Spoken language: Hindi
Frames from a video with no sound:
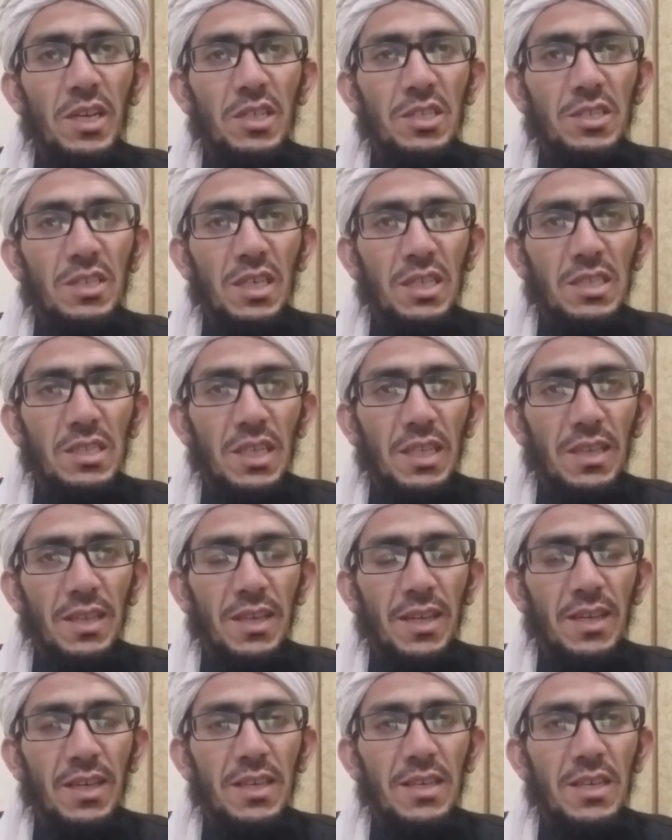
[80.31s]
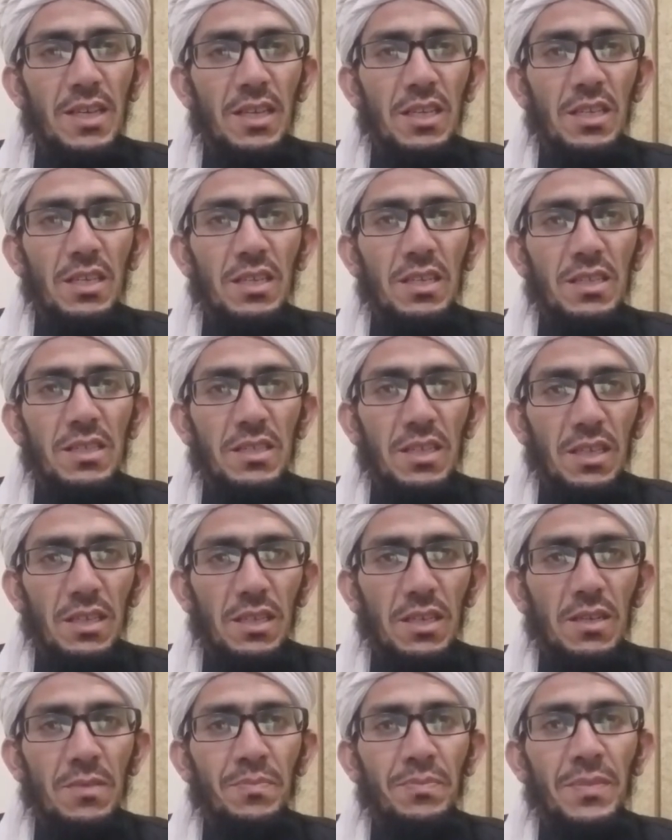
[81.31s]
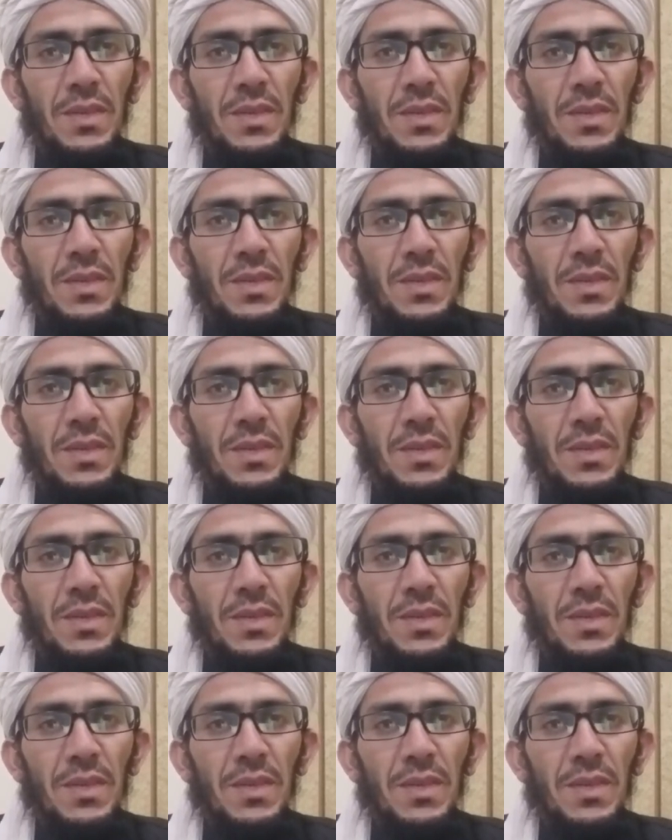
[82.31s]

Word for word: खर्च कर सकता है या नहीं कर सकता